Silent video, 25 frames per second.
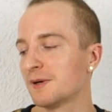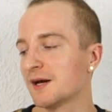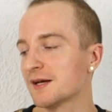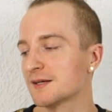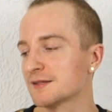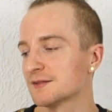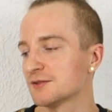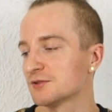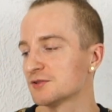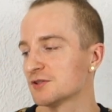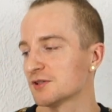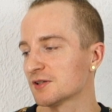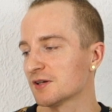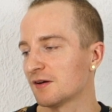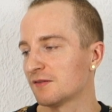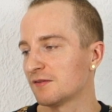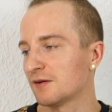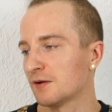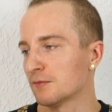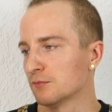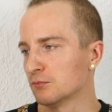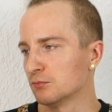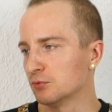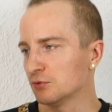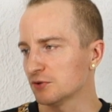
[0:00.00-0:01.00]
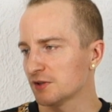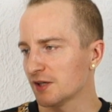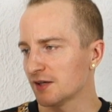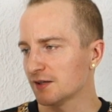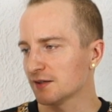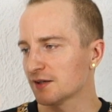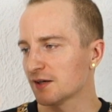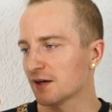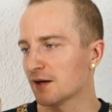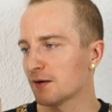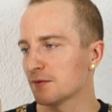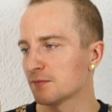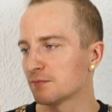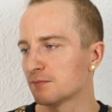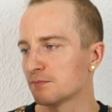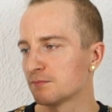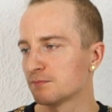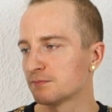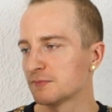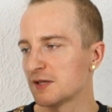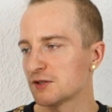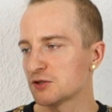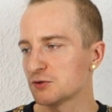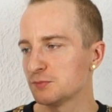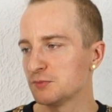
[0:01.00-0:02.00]
bardzo ciekawa butelka,
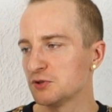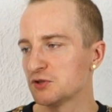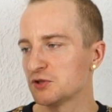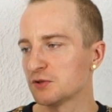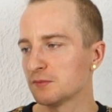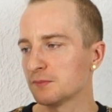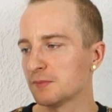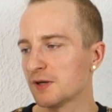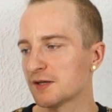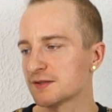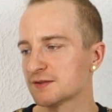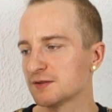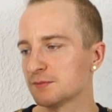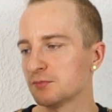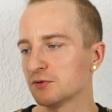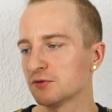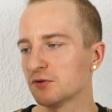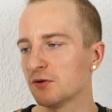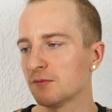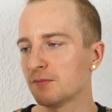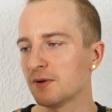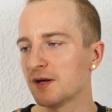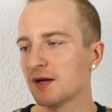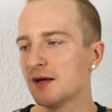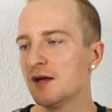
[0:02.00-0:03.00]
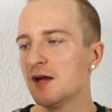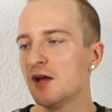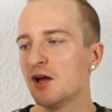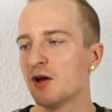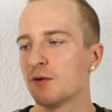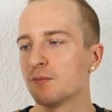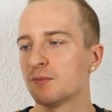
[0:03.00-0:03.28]
też mi się bardzo podoba.